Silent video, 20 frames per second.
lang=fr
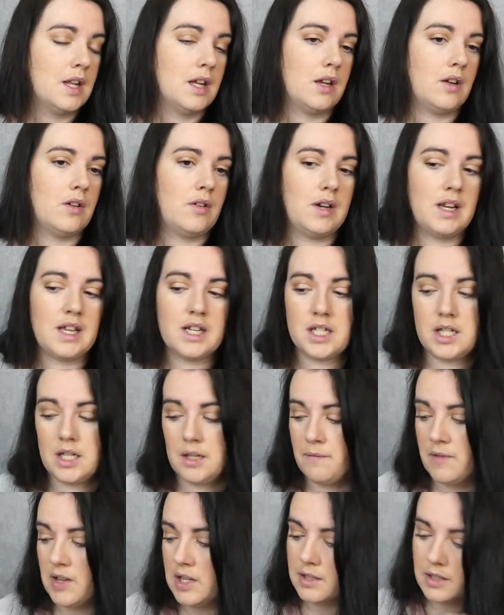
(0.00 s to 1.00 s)
là
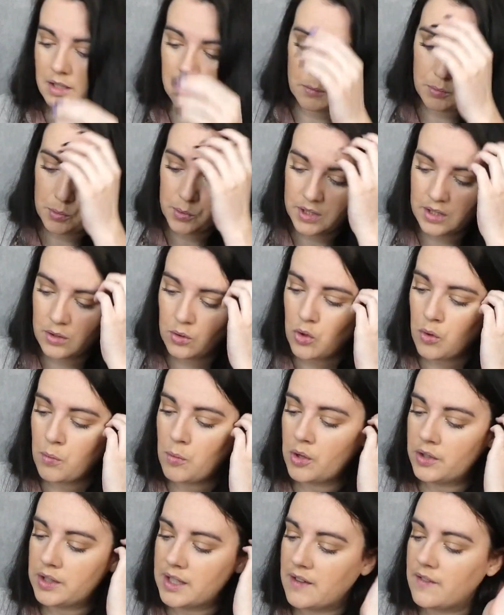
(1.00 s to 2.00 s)
j'ai passé une petite
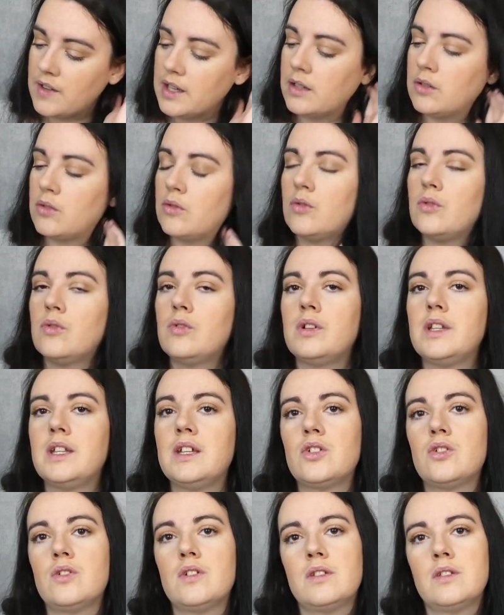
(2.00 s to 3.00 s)
commande avec
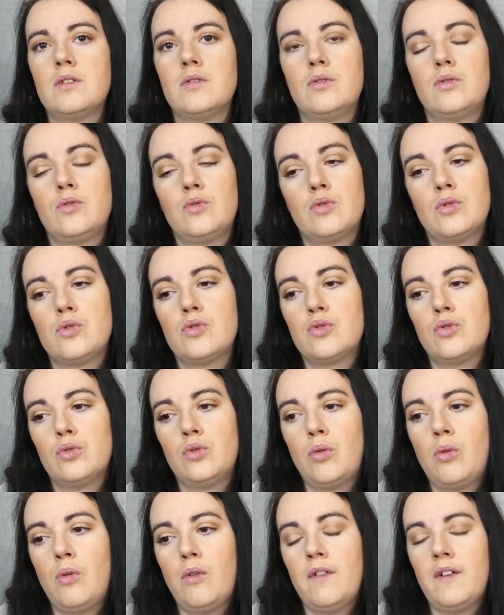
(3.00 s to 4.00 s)
des choses que je
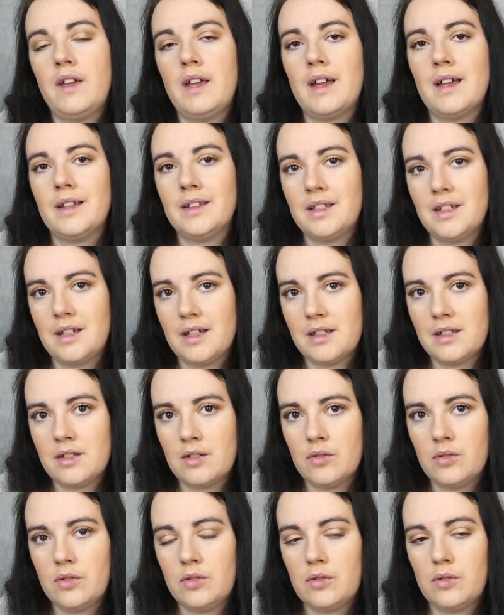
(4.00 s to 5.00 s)
trouvais
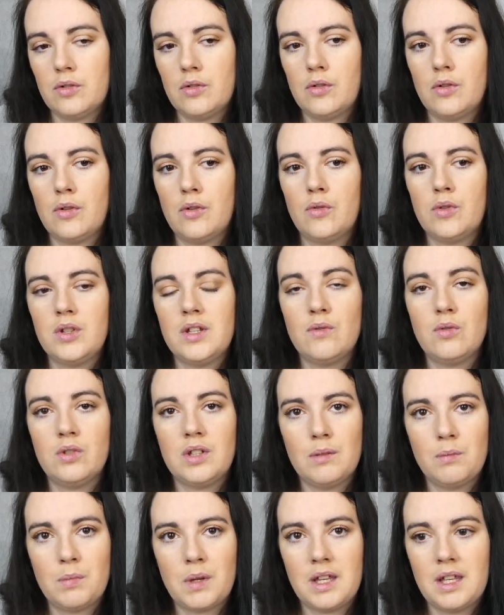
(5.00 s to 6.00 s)
intéressantes au niveau
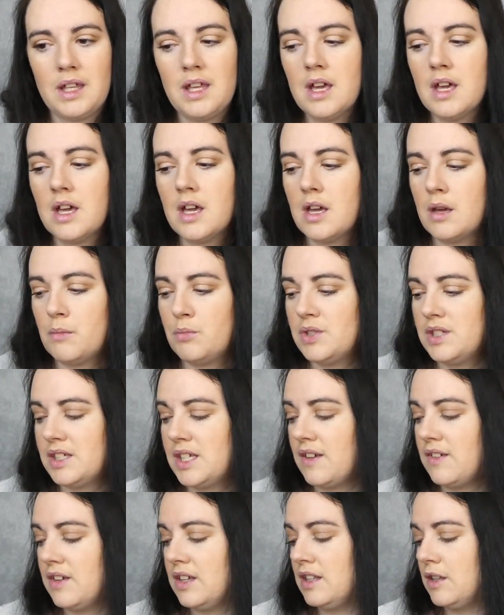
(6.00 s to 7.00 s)
des prix
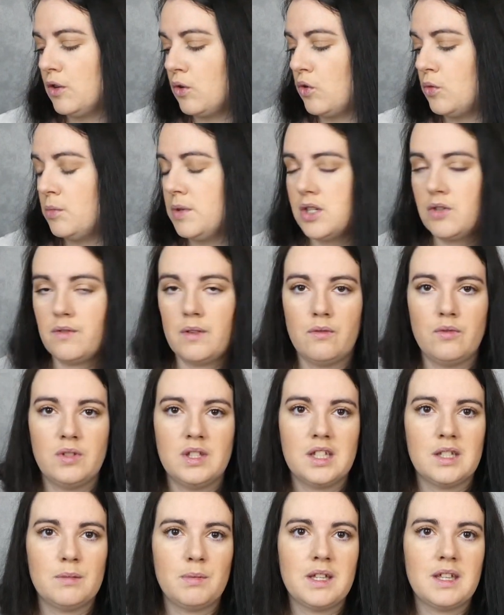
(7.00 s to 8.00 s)
puisqu'il y avait des remises, je vais
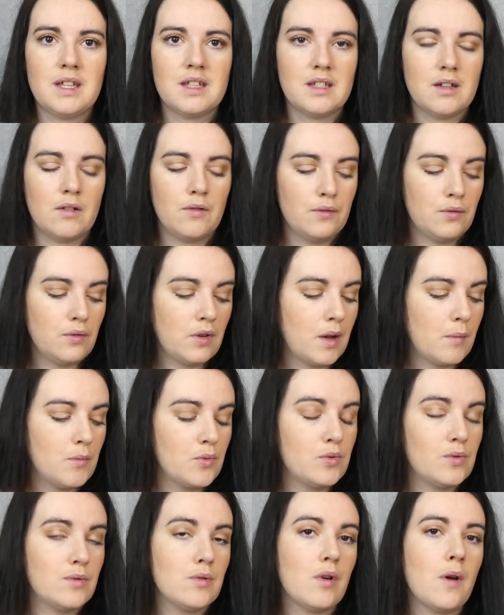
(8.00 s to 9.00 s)
vous expliquer ça au fur et à
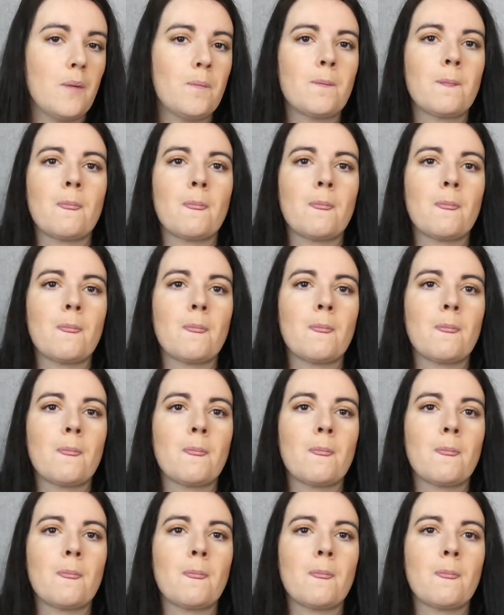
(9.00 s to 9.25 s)
mesure.